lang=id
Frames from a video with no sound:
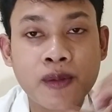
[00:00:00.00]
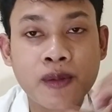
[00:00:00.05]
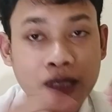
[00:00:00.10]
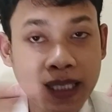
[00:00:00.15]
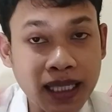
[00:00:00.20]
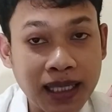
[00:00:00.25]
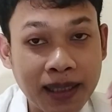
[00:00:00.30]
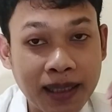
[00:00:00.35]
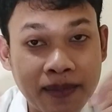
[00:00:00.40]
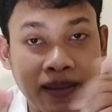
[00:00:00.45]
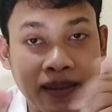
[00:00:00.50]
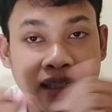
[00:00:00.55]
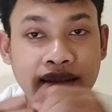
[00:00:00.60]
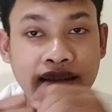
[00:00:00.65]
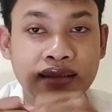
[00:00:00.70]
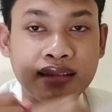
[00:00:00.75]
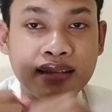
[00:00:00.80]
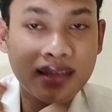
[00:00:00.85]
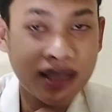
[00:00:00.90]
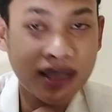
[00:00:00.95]
Salam
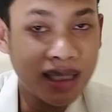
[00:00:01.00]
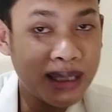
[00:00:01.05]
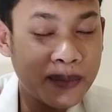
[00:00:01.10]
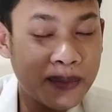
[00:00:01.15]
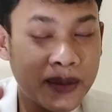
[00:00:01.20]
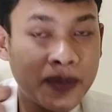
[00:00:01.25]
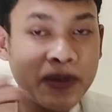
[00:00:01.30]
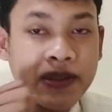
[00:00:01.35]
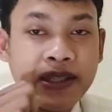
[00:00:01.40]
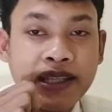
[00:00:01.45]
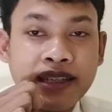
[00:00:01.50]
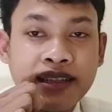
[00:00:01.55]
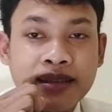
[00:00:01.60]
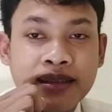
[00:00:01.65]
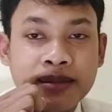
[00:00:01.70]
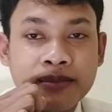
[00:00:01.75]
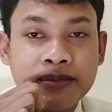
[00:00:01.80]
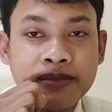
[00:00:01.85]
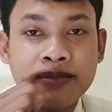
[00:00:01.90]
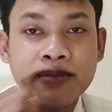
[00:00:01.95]
sehat, salam
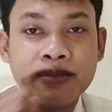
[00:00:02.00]
apoteker.